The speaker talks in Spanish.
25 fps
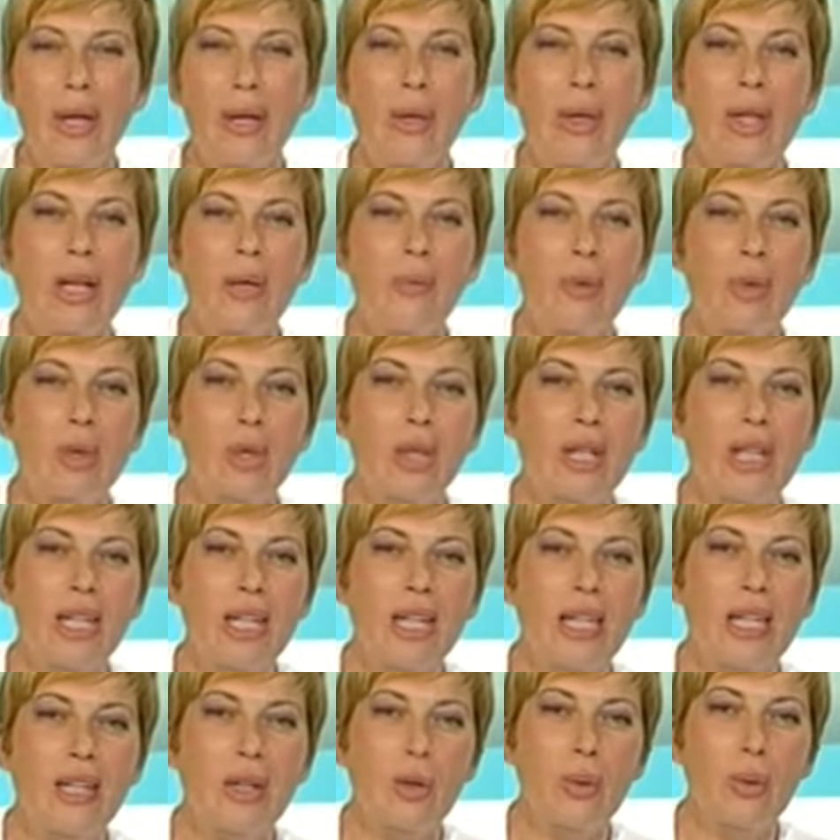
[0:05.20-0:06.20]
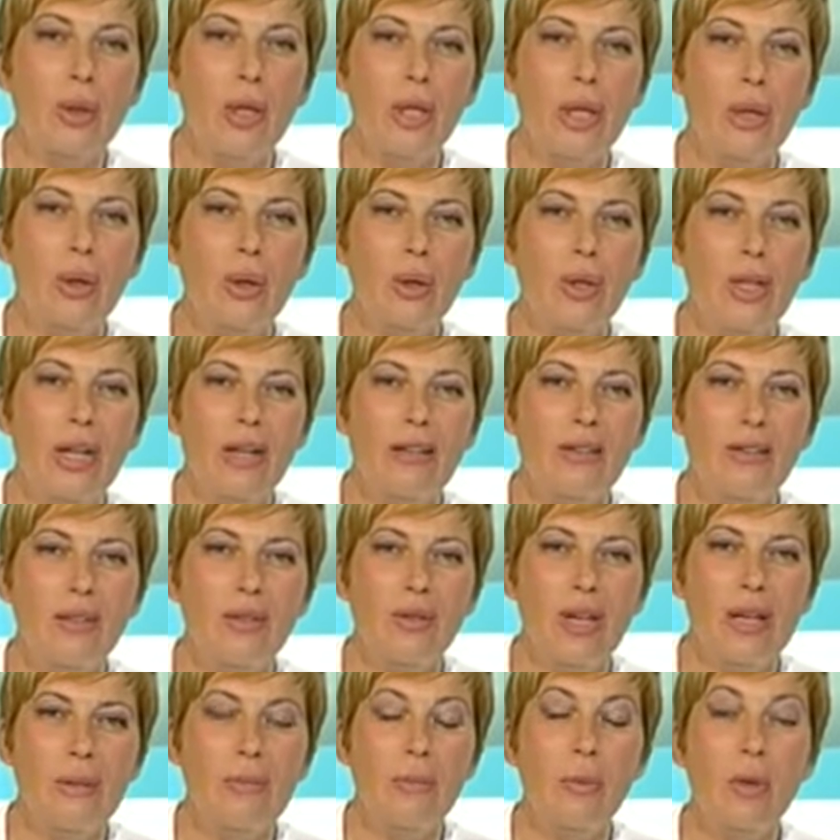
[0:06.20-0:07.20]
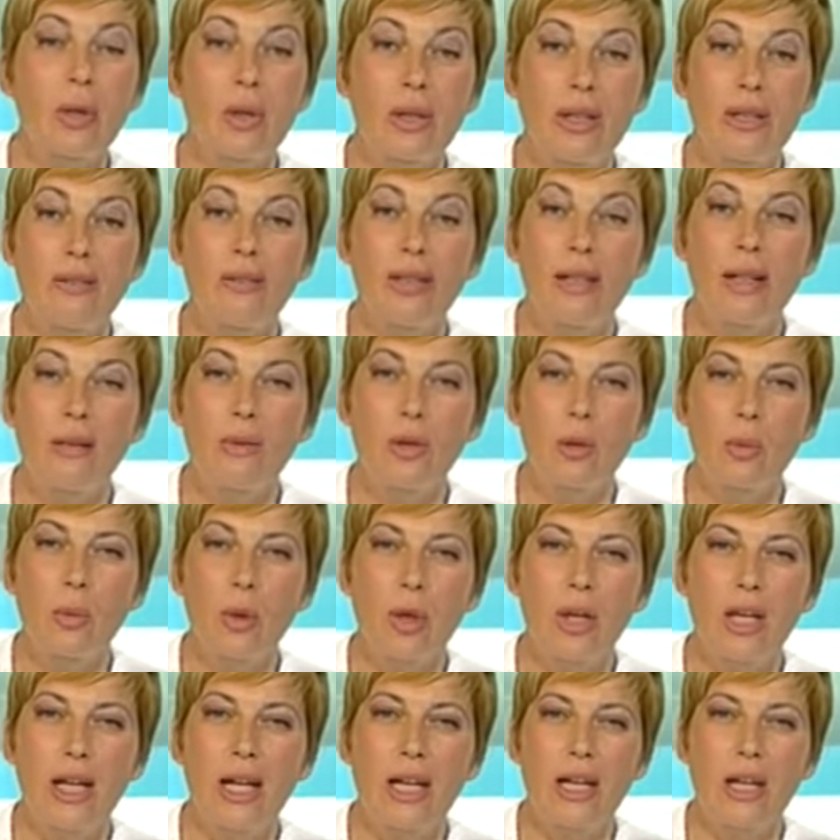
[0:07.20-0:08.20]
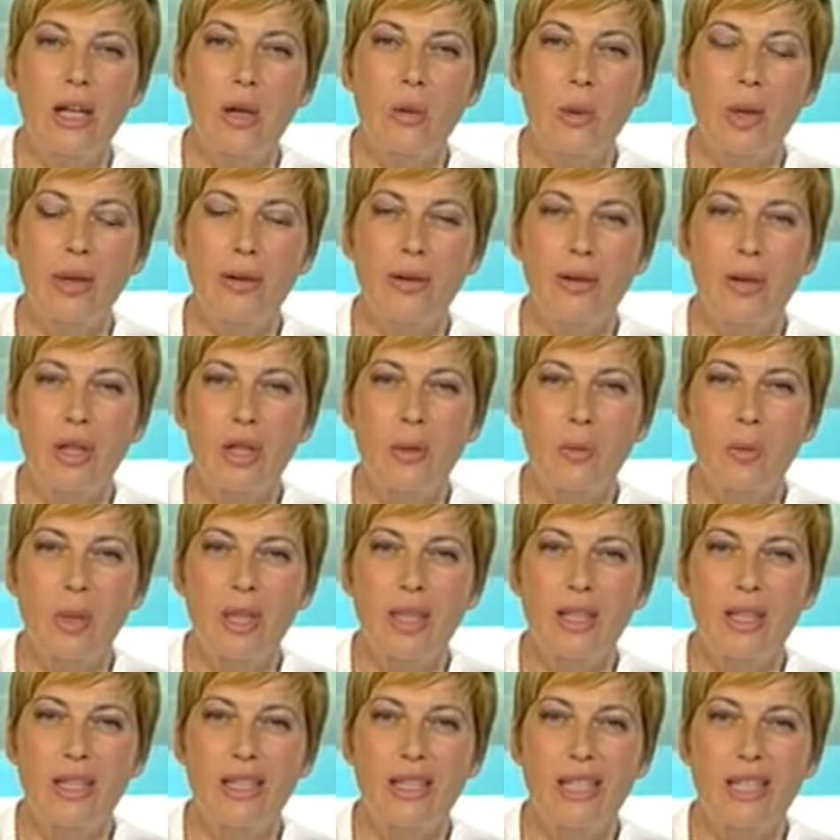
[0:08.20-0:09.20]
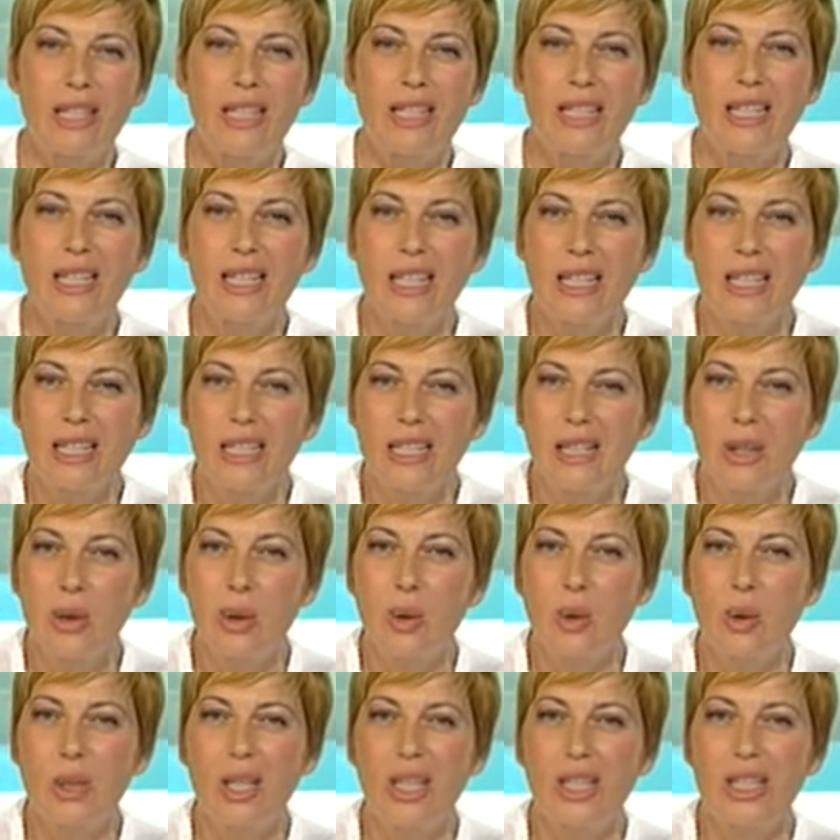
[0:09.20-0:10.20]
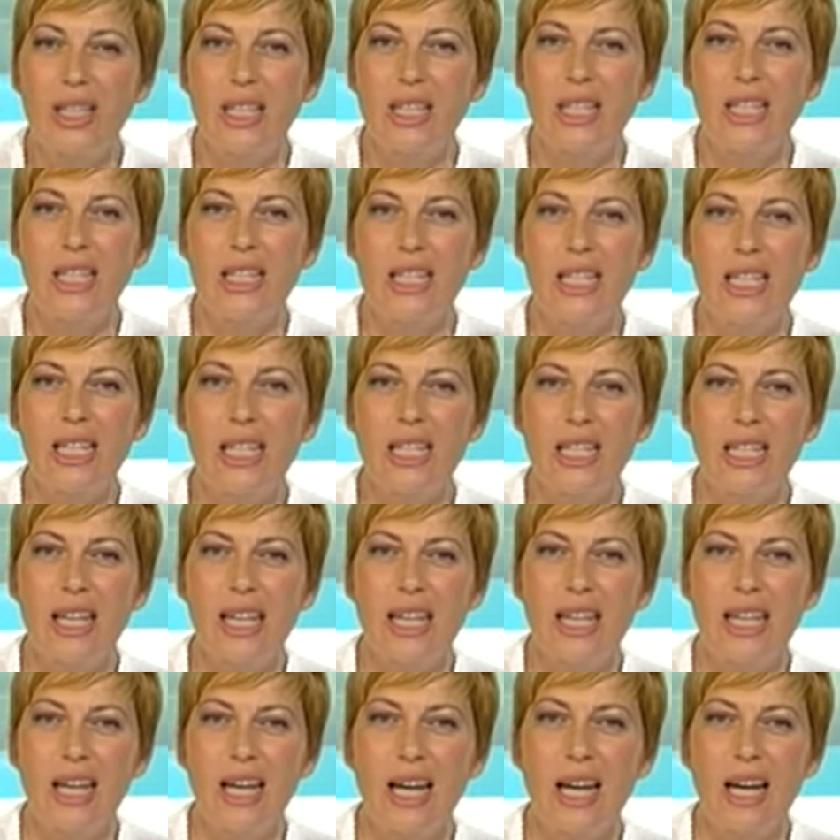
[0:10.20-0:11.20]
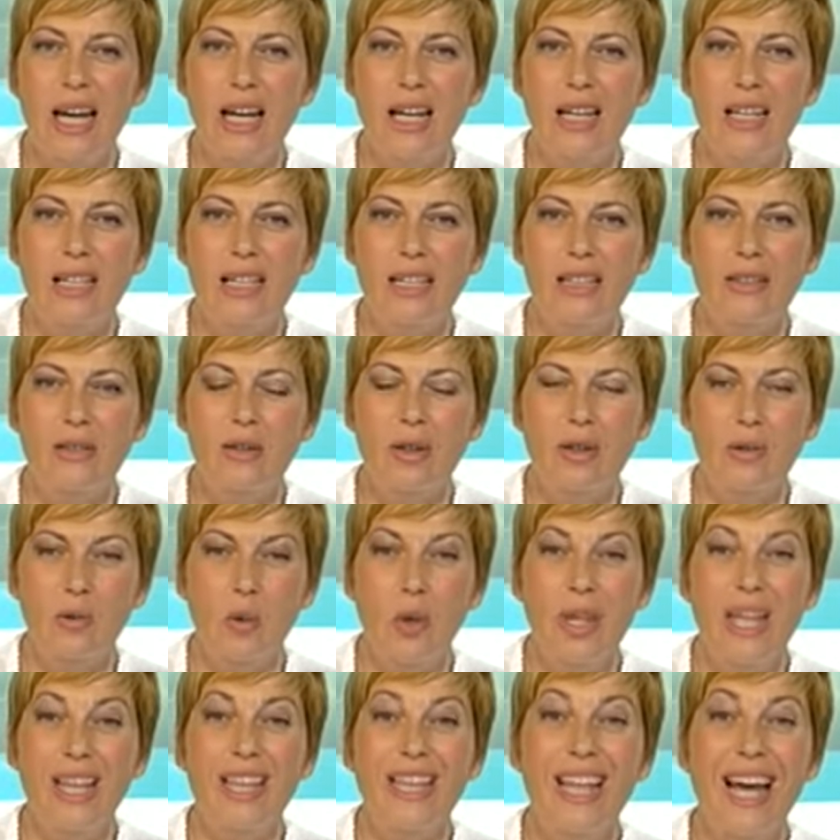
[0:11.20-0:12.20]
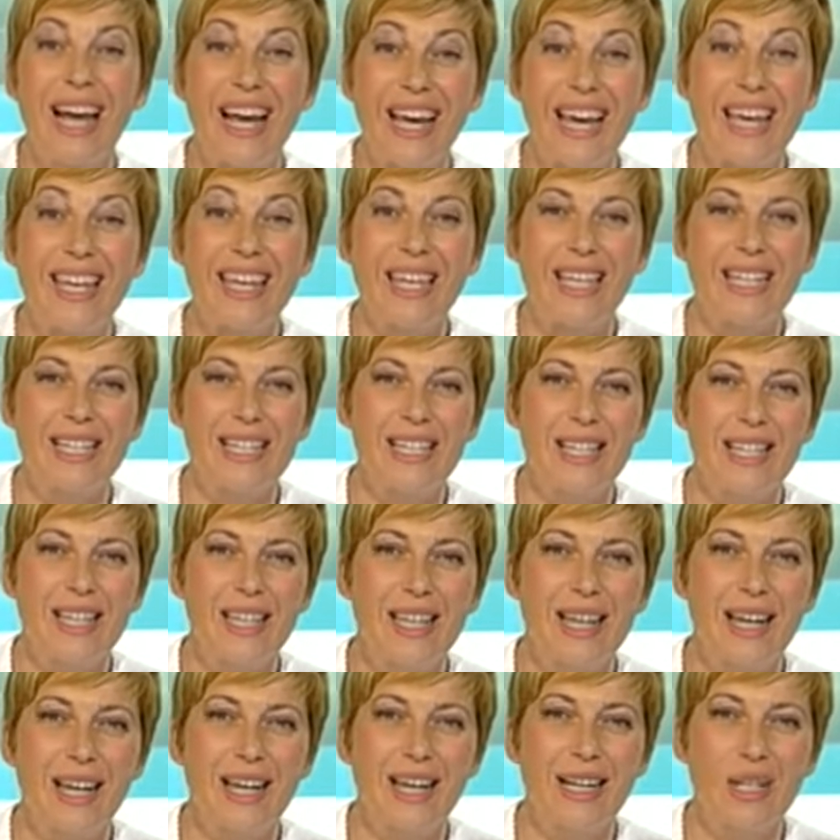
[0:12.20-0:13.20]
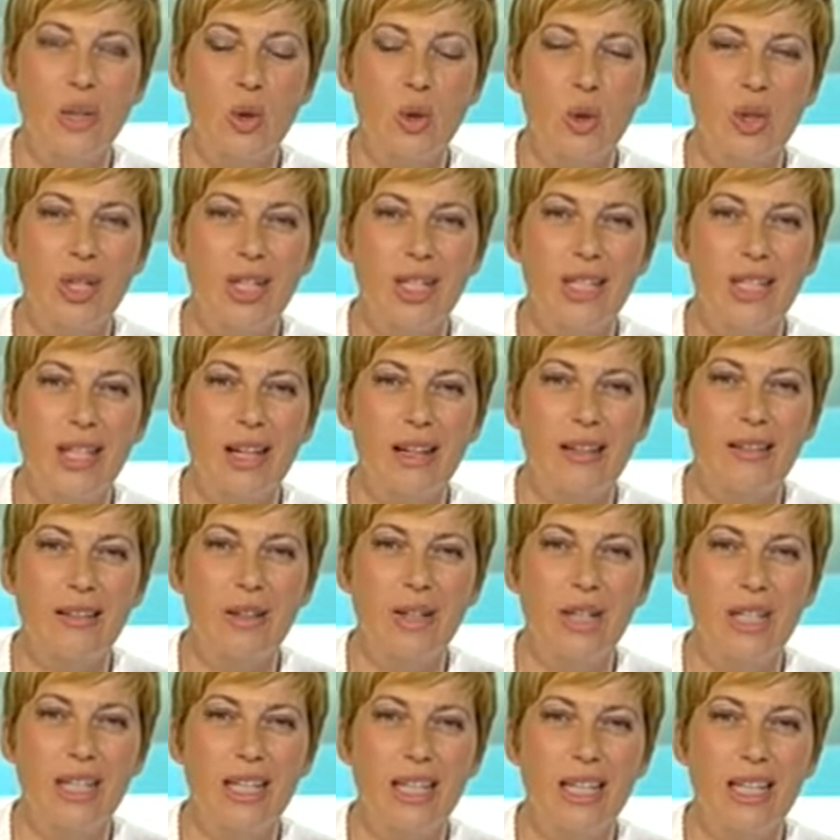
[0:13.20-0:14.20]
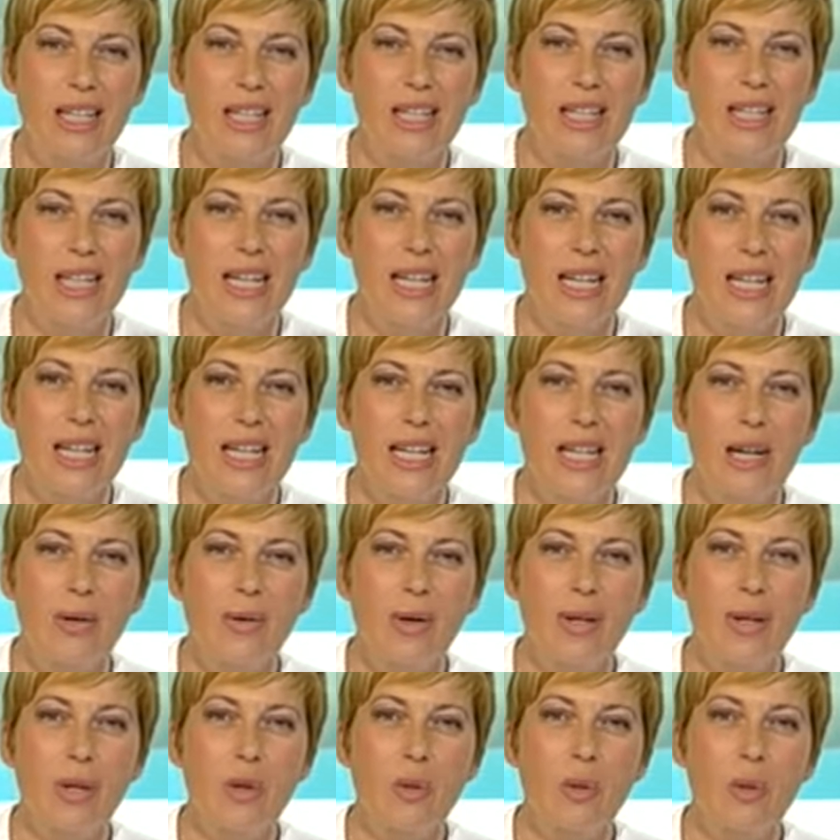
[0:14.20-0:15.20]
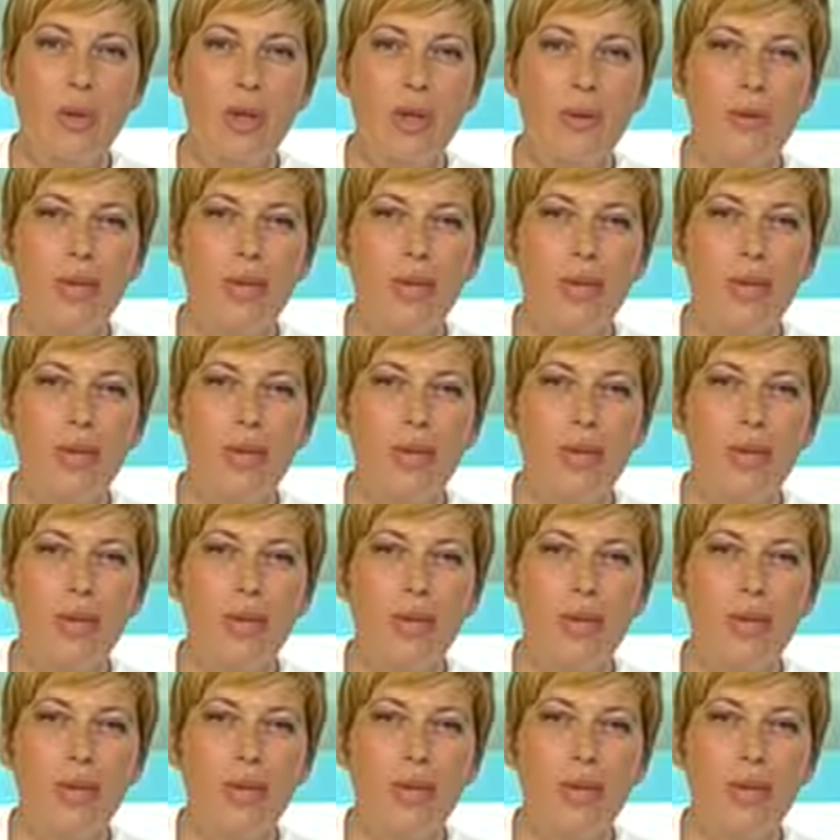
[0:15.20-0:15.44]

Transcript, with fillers: del Bosque en Oviedo realiza una importante labor por la recuperación de especies y en este sentido cuidan de, ellas que llegan, cuidan de aquellas que llegan a sus instalaciones heridas y en cuanto es posible